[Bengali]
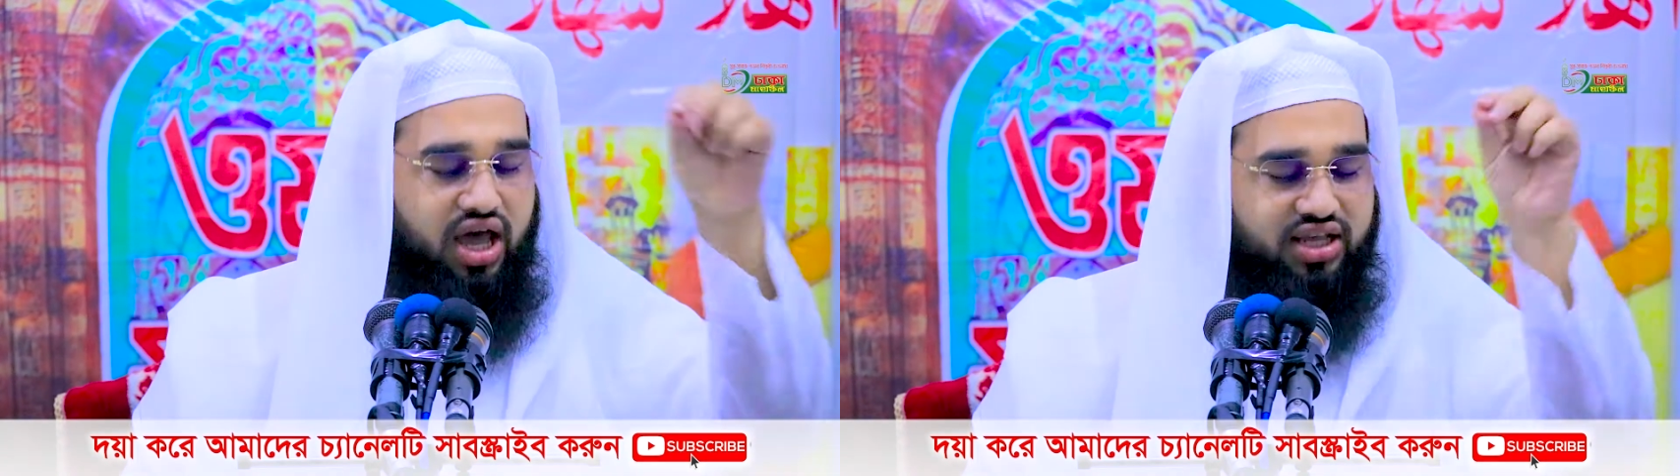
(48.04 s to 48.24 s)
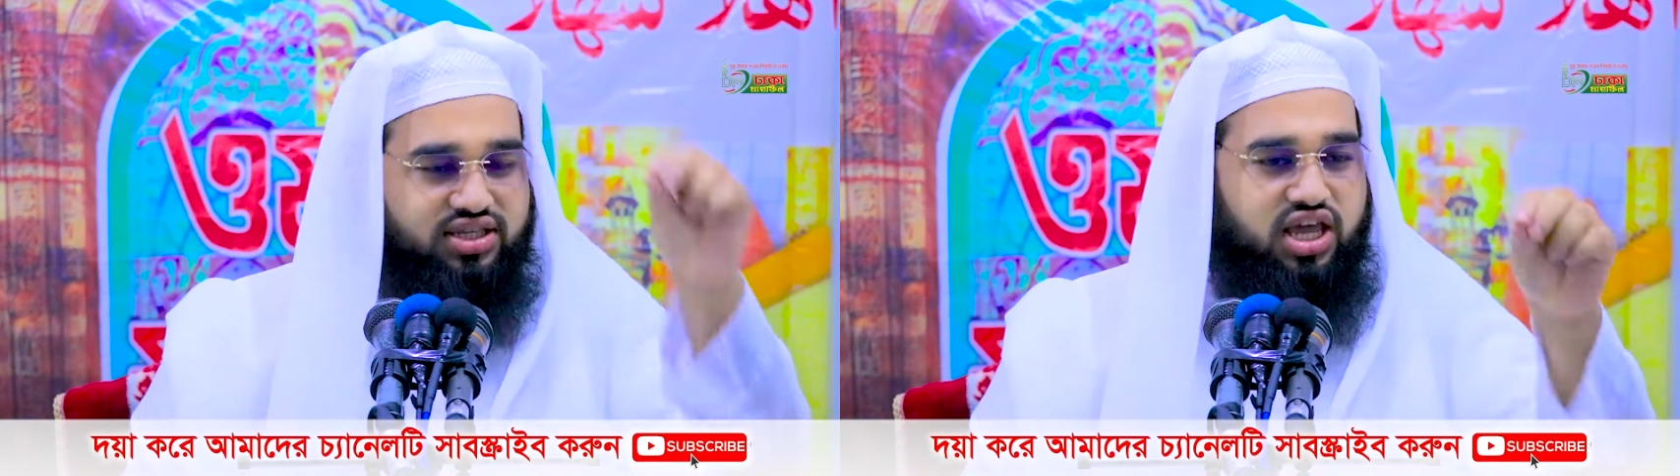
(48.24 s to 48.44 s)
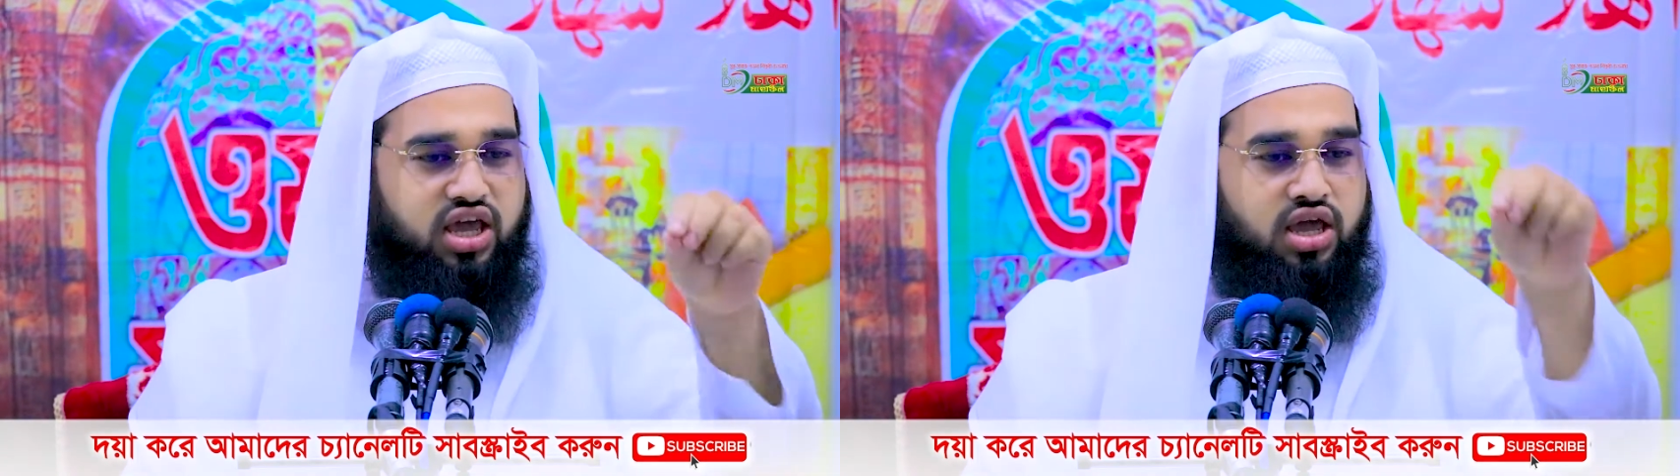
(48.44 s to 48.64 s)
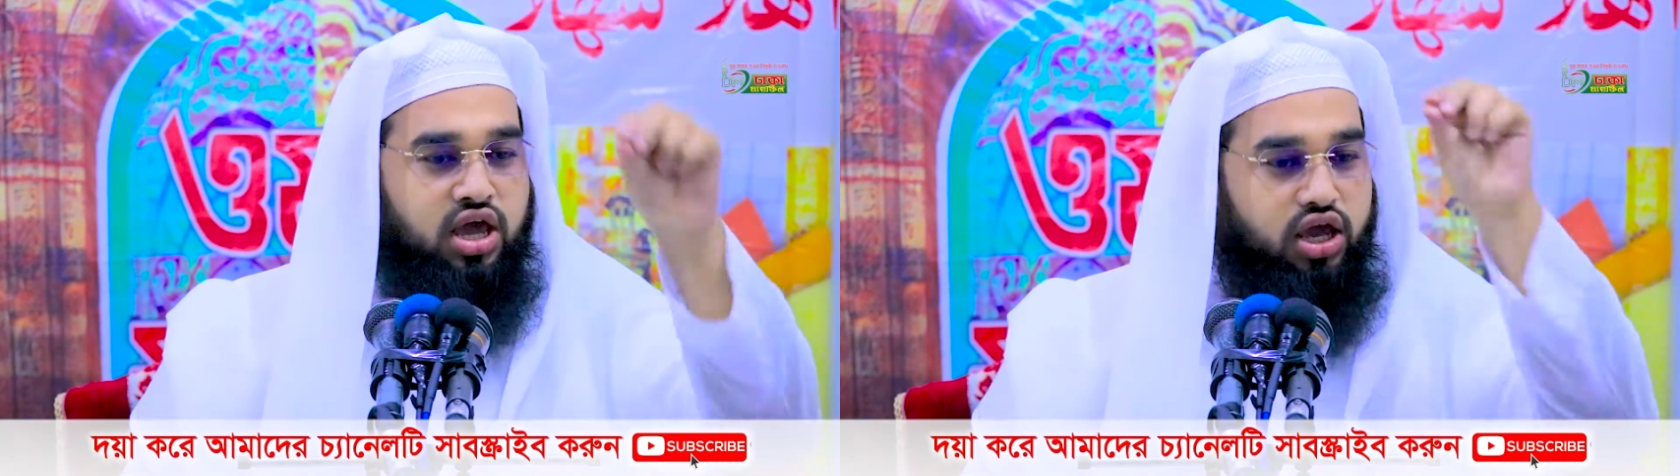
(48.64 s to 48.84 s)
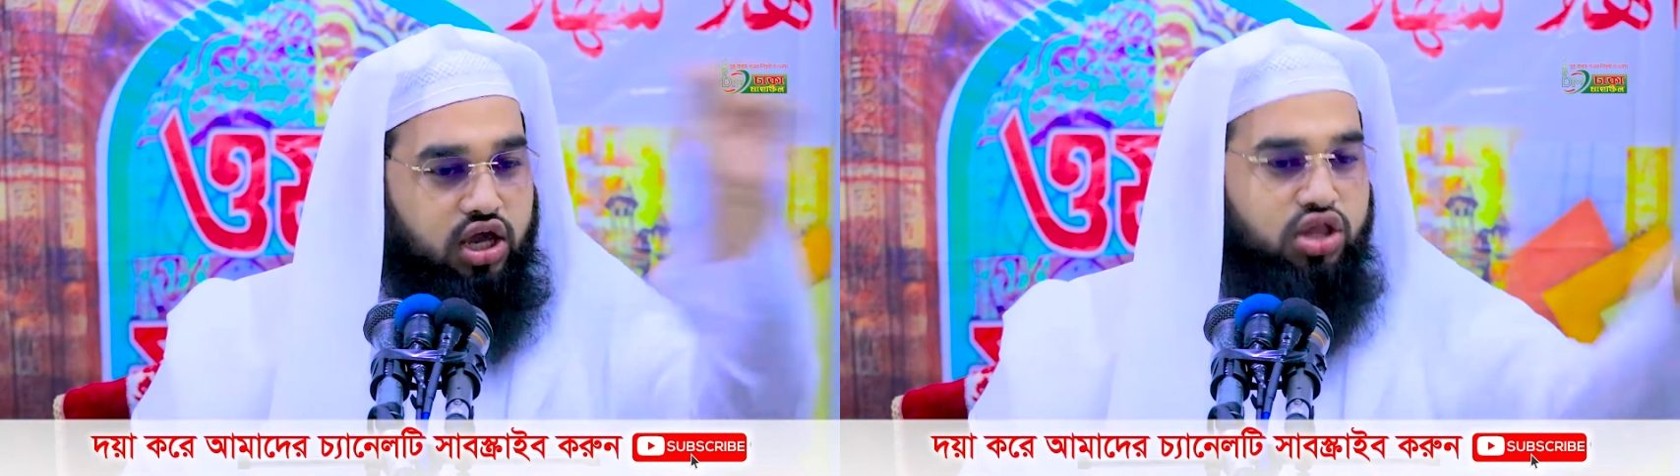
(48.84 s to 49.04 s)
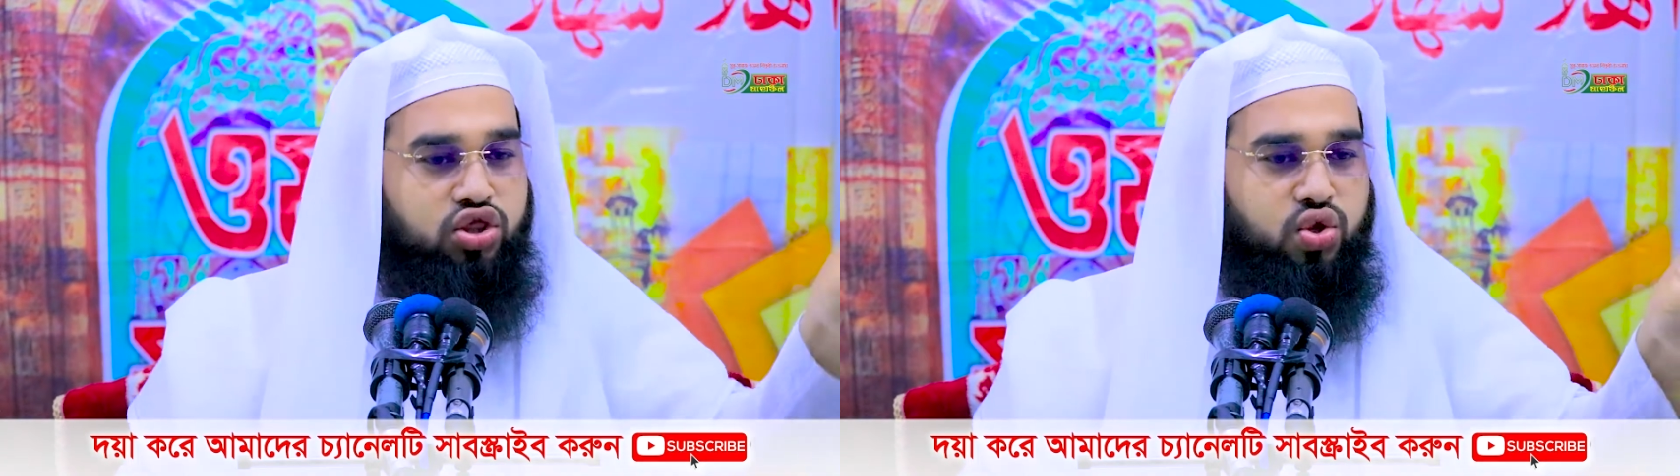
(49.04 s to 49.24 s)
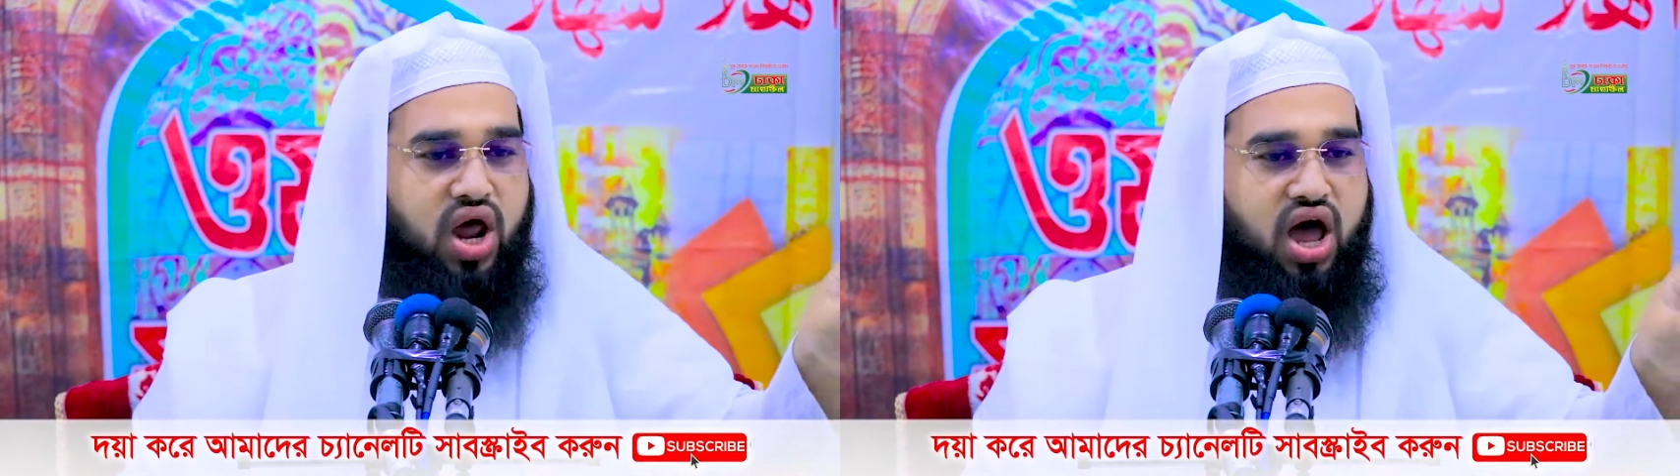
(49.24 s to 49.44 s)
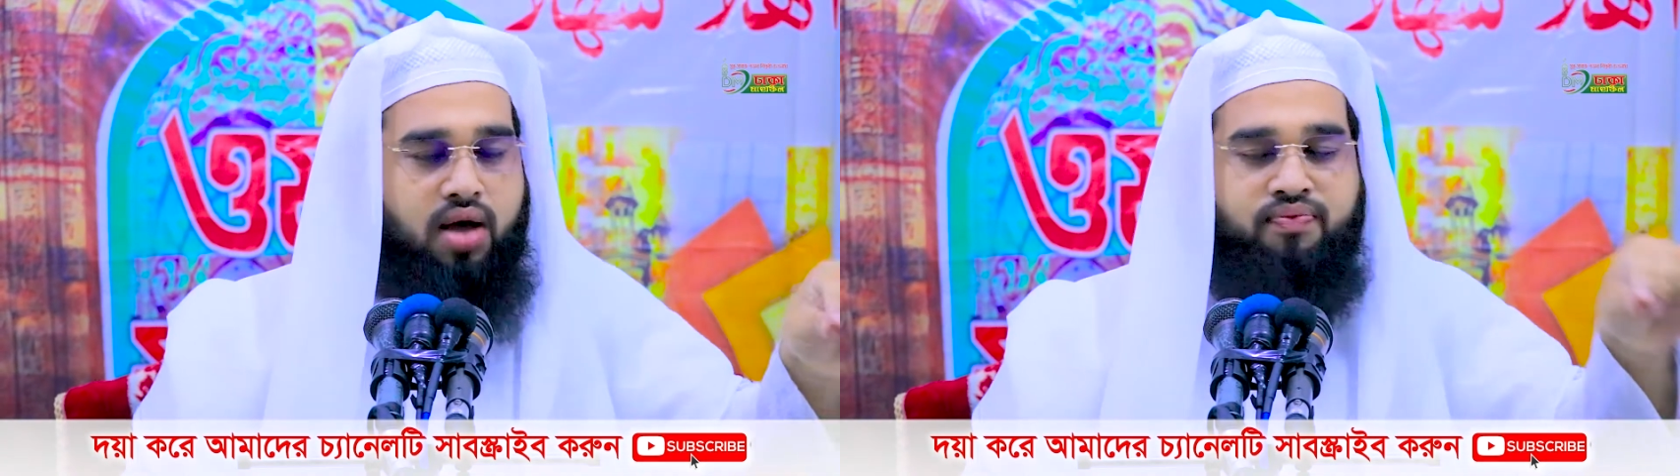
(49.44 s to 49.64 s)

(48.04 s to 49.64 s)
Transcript: আজকে হিন্দুরা